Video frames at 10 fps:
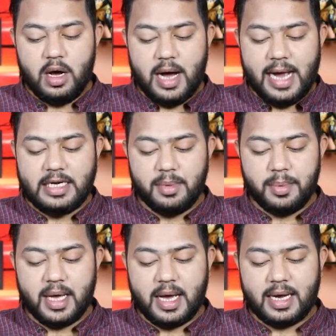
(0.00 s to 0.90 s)
आईटीबीपी
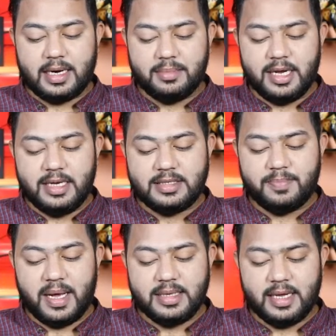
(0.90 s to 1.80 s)
हाँ, के कार्यक्रम के लिए
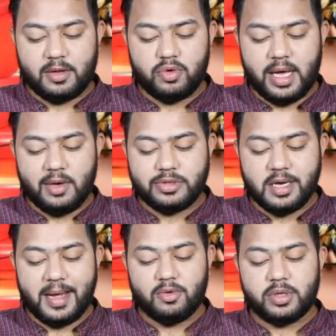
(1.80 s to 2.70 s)
पहले देहरादून आएंगे उसके
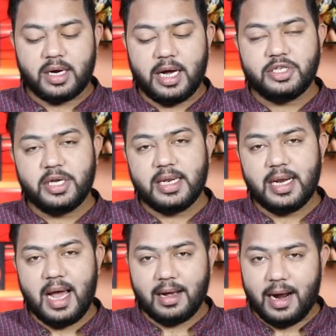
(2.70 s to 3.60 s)
बाद उत्तरकाशी के
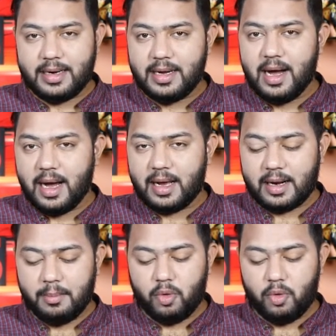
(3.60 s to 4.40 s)
नीलांग घाटी का कार्यक्रम